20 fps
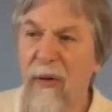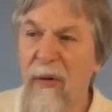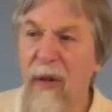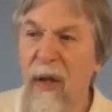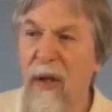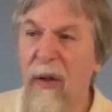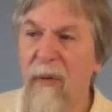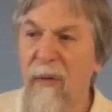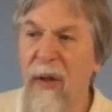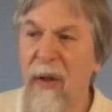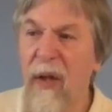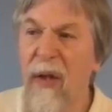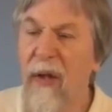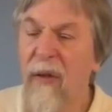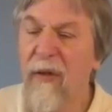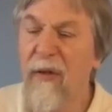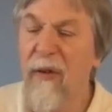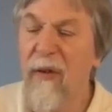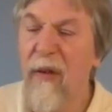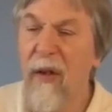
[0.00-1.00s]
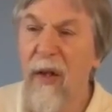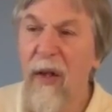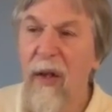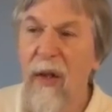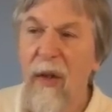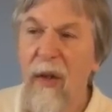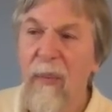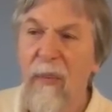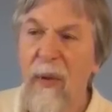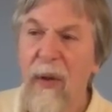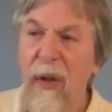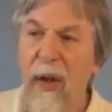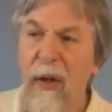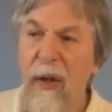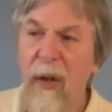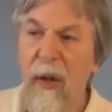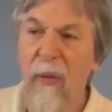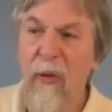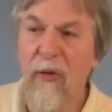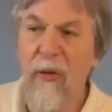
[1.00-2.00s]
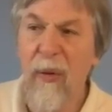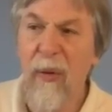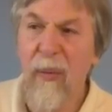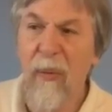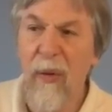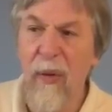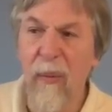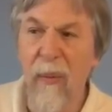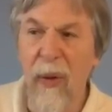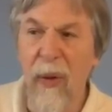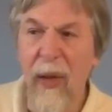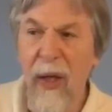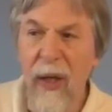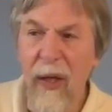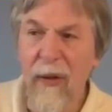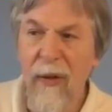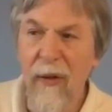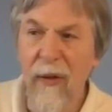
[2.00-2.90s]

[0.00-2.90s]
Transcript: sagen wir x, mit einer bestimmten Breite